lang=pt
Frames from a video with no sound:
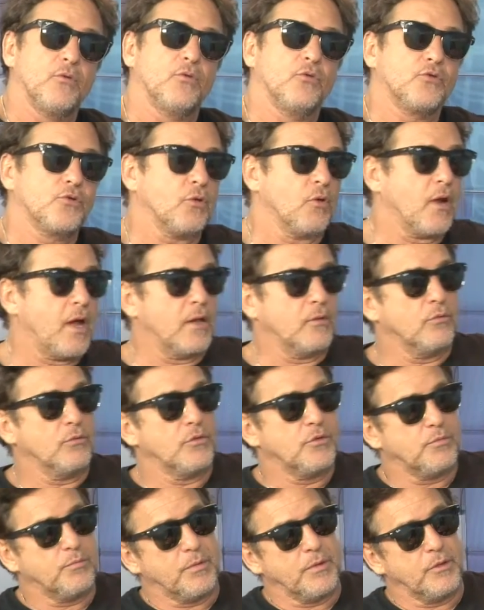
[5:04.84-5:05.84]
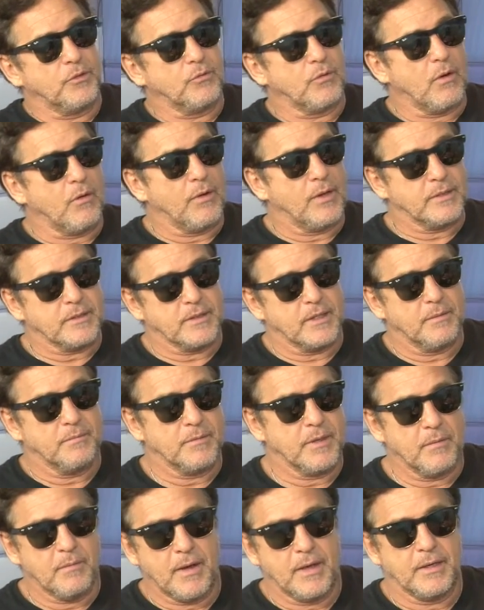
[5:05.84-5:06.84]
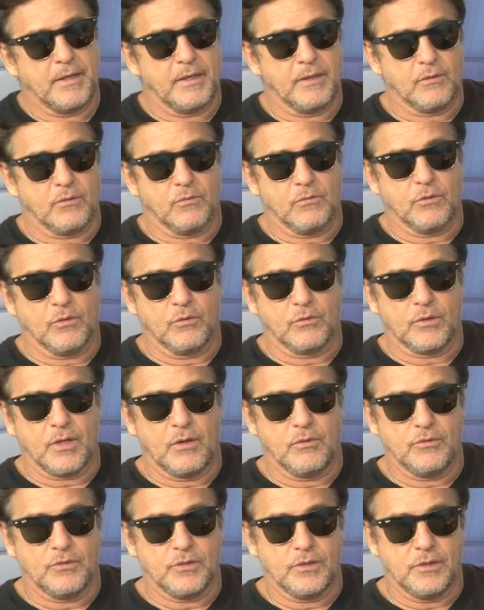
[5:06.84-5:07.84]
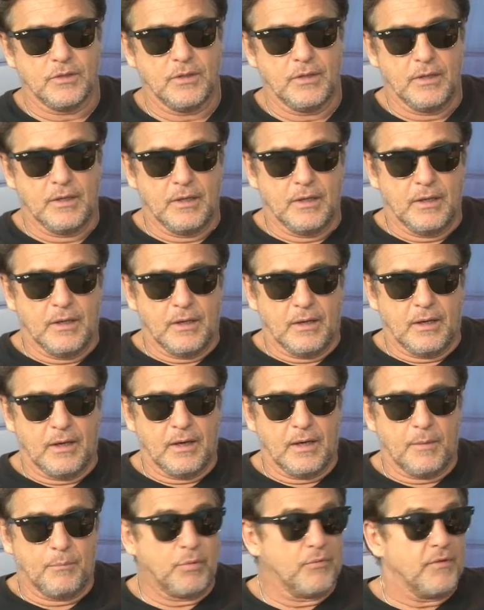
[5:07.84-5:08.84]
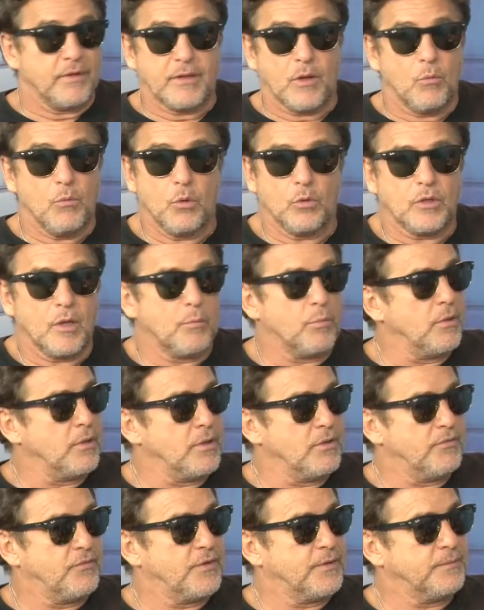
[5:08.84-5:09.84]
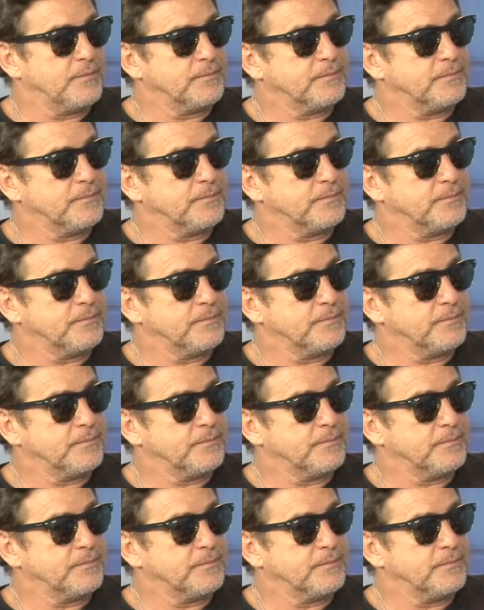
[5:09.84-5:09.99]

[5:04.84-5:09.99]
do seu lado espiritual. Essa é a minha maneira com que eu tenho de ah, aproveitar o meu tempo livre.